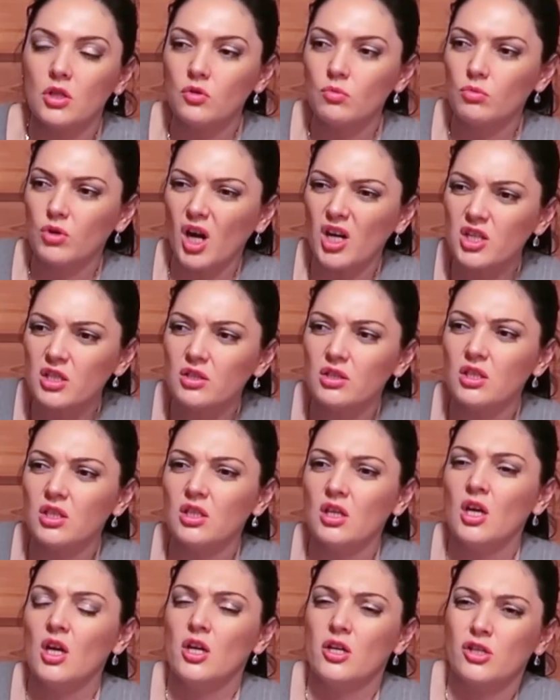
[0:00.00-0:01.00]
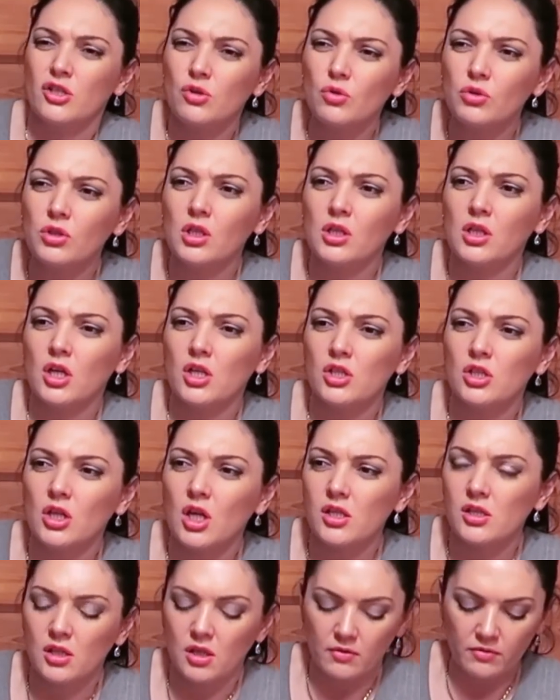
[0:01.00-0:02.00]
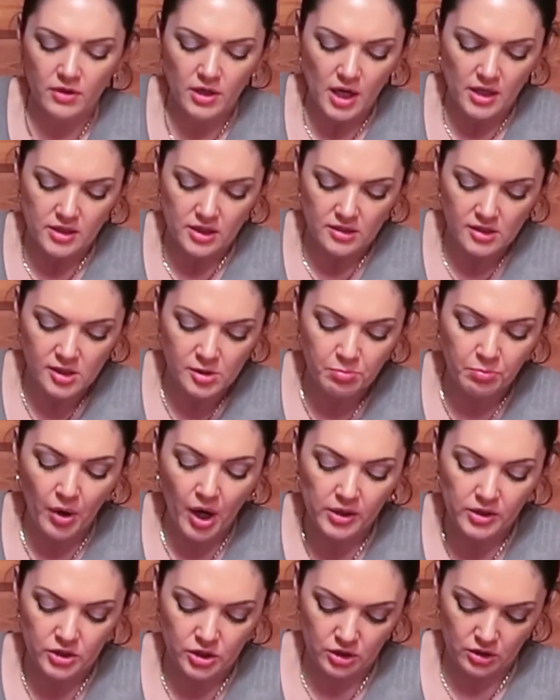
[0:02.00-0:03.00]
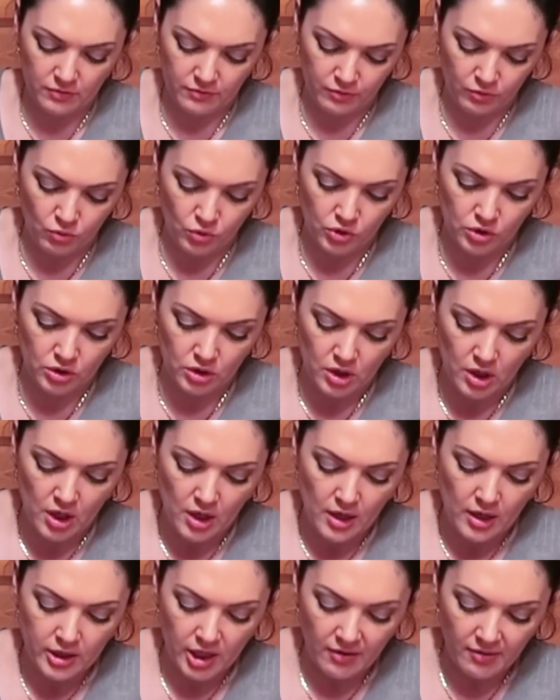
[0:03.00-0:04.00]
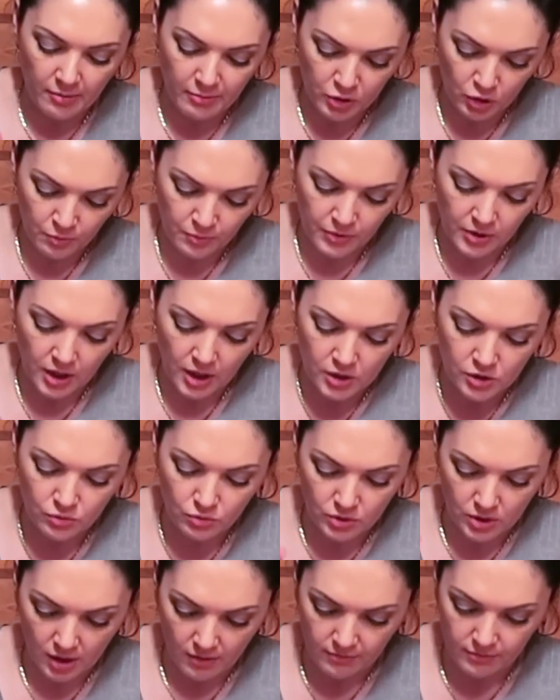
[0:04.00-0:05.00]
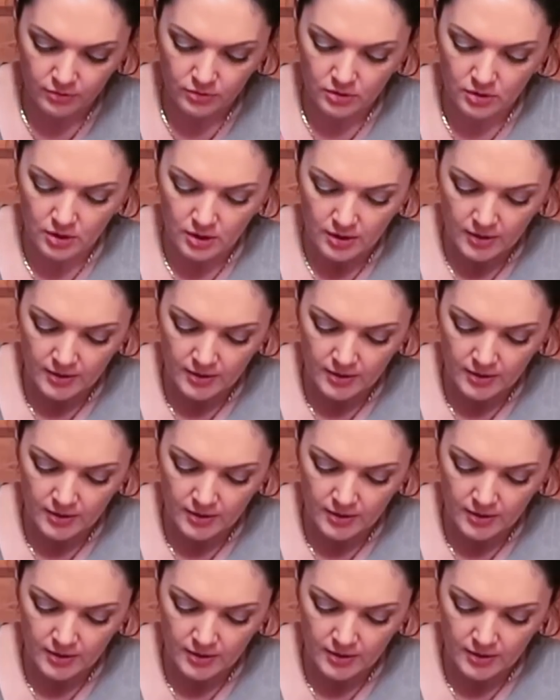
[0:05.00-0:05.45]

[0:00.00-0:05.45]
Я думаю, как же этой щеткой каждый раз ковырять, а здесь палочка входит. Я вам ее покажу там вот,